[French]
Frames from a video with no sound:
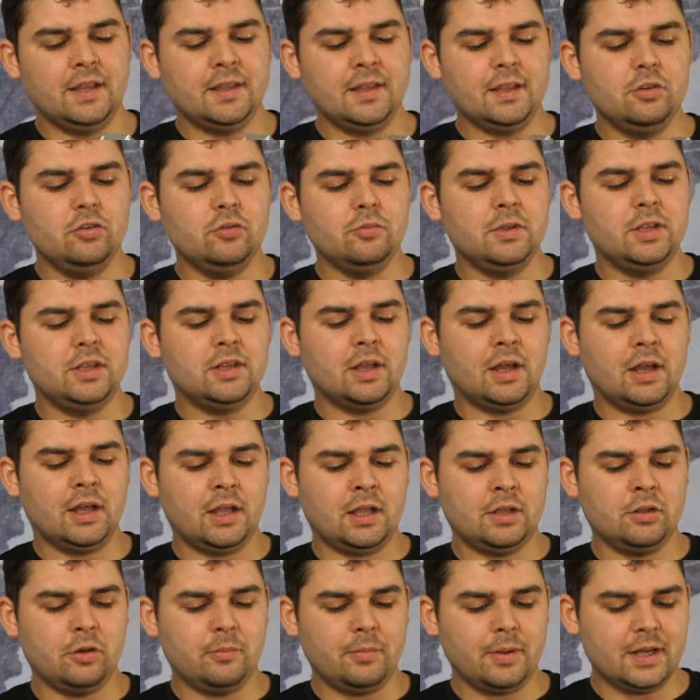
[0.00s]
un,
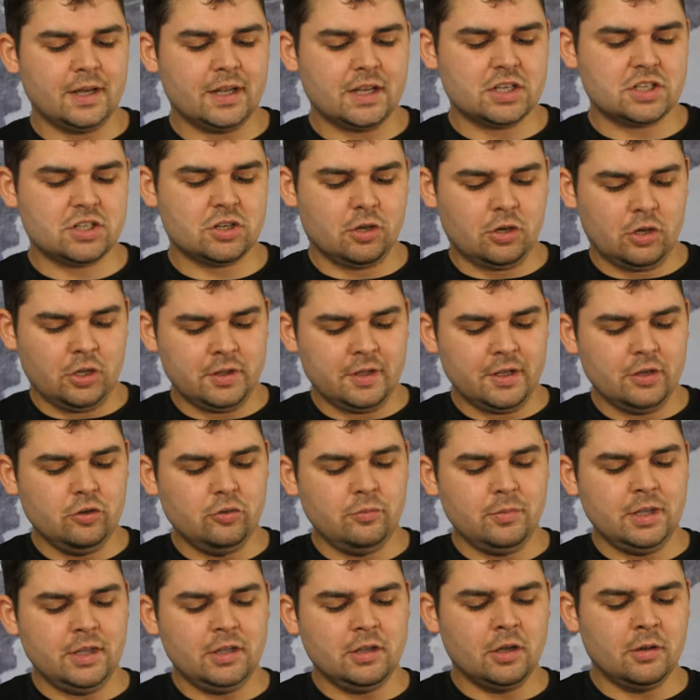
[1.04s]
un emballage en
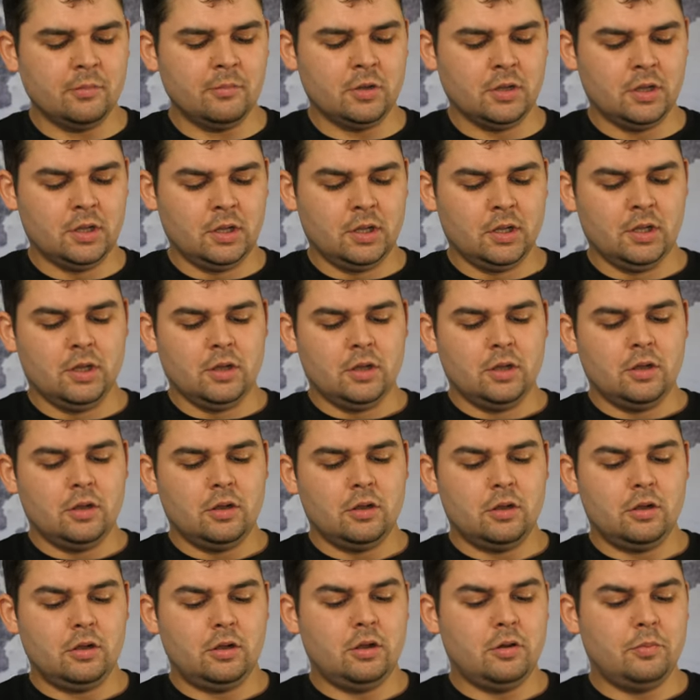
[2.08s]
aluminium
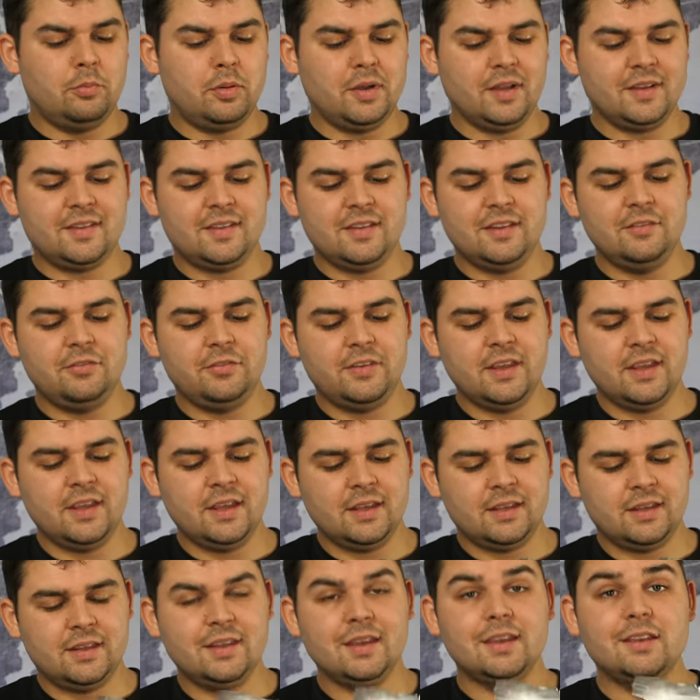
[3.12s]
euh,
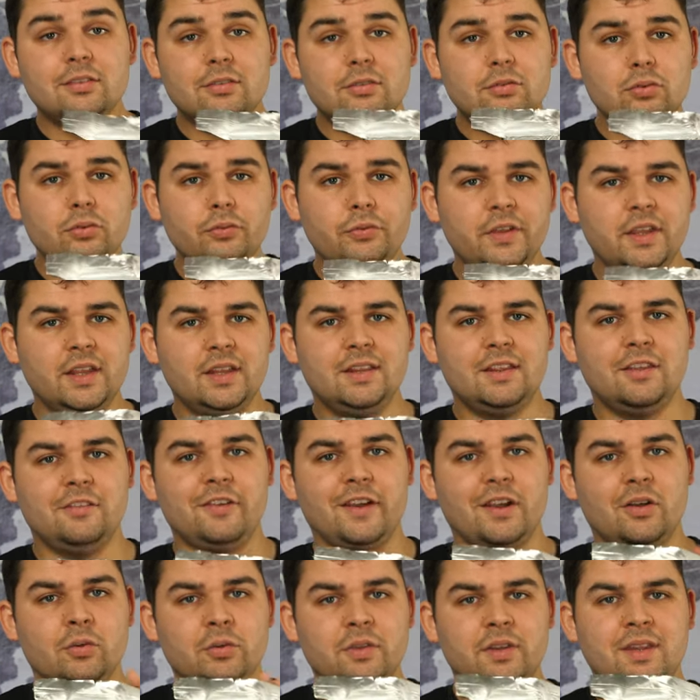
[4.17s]
plastifié qui est sous vide, qui
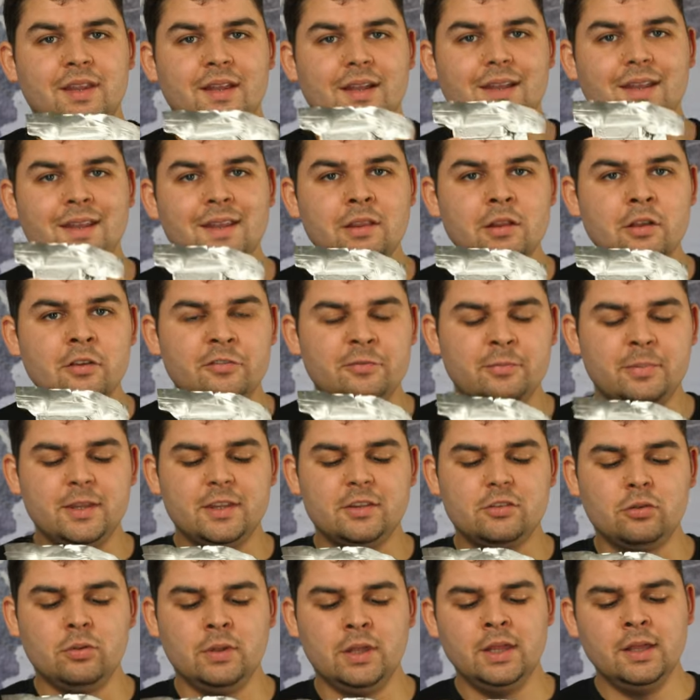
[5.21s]
va contenir les 9
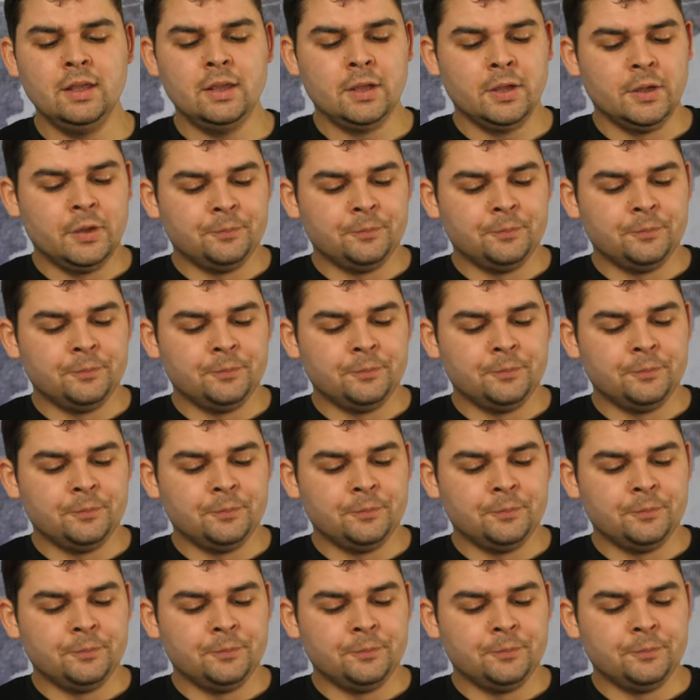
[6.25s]
biscuits.